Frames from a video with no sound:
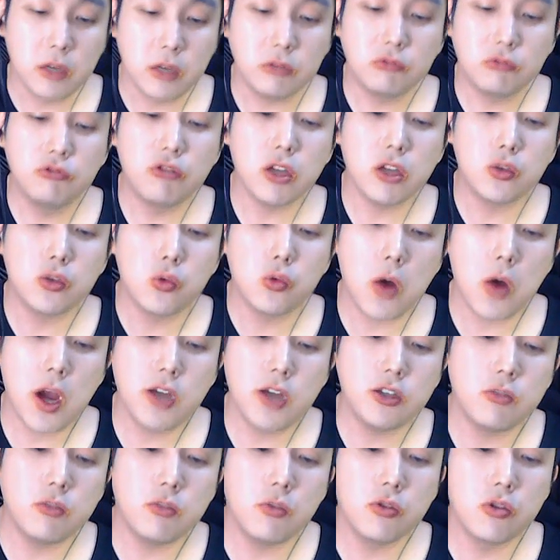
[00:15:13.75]
그래서 두 개
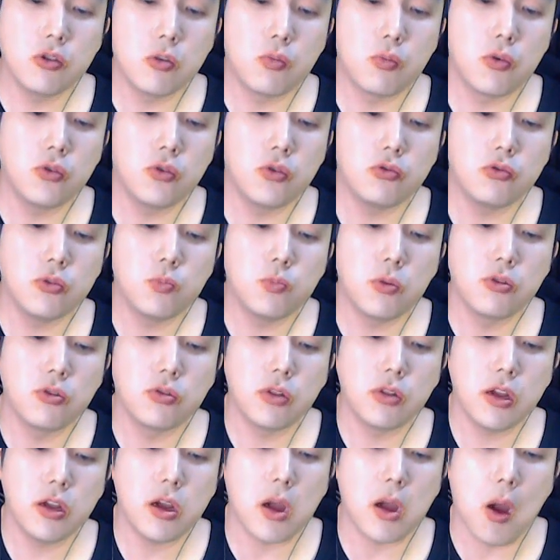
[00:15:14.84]
좋아해서 먹는 거 보여주고
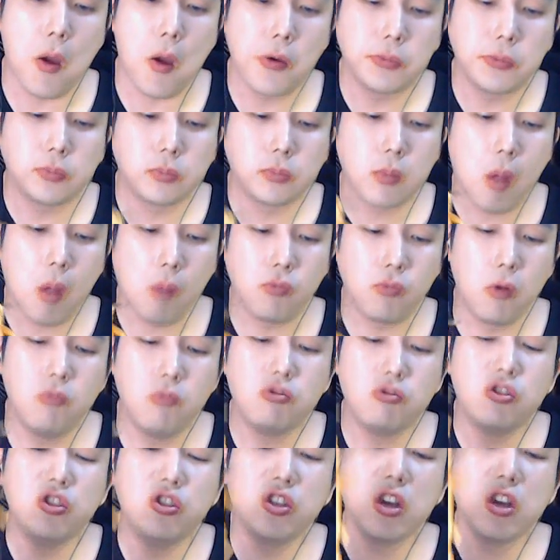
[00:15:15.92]
싶었는데 아,
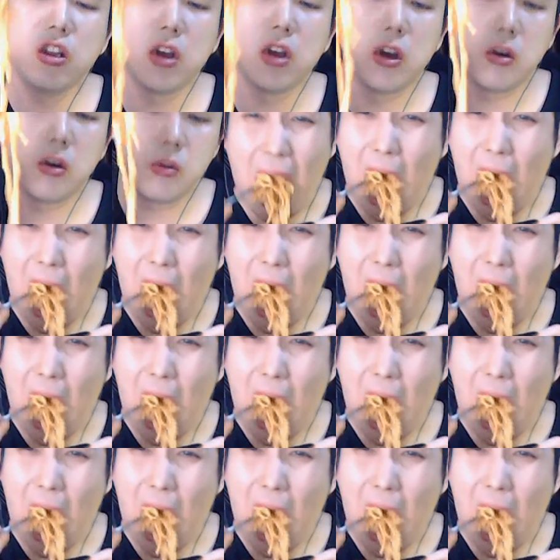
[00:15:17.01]
너무 귀찮아요.